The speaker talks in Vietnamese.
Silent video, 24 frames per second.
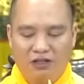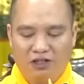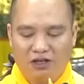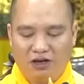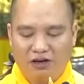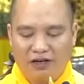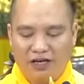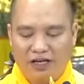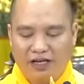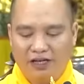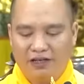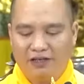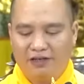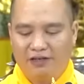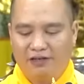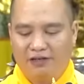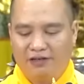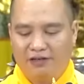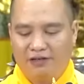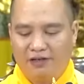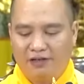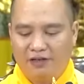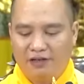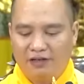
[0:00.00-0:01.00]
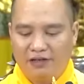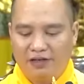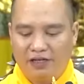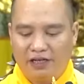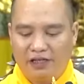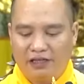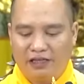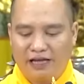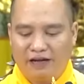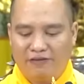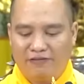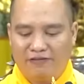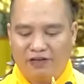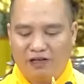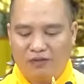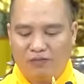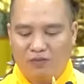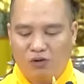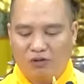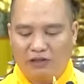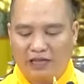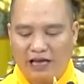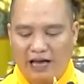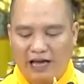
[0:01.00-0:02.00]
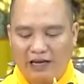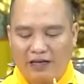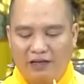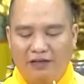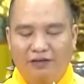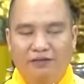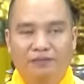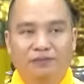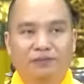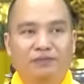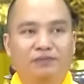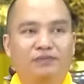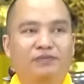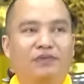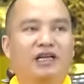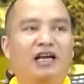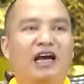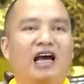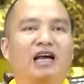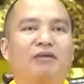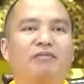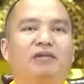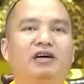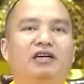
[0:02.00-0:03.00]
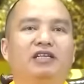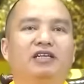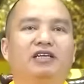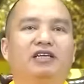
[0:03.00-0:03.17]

Cho nên Địa Tạng Vương Bồ Tát ngài